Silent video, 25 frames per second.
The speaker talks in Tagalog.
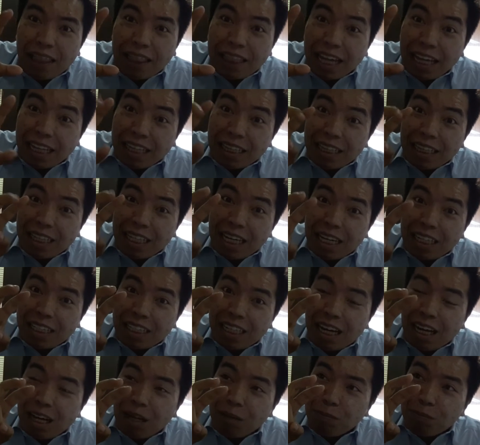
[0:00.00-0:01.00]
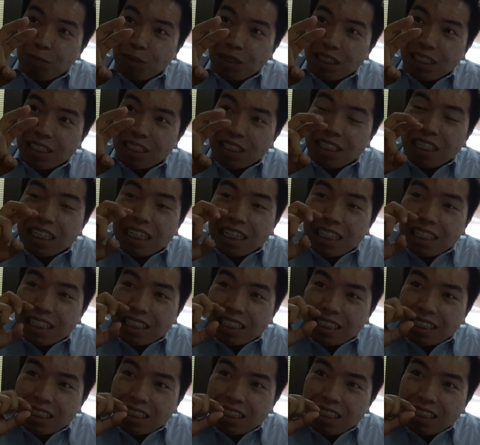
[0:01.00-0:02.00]
not that happy
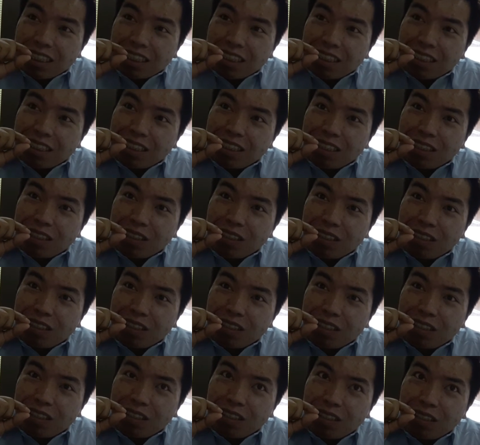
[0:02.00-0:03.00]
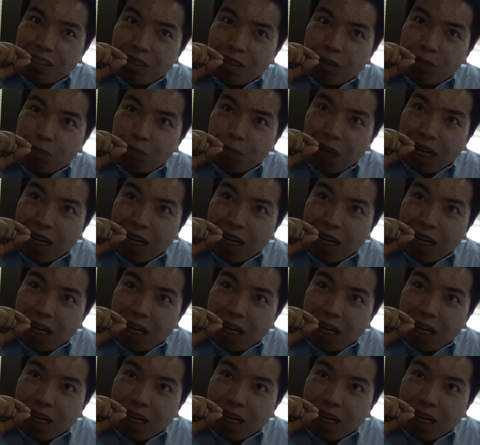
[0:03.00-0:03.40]
this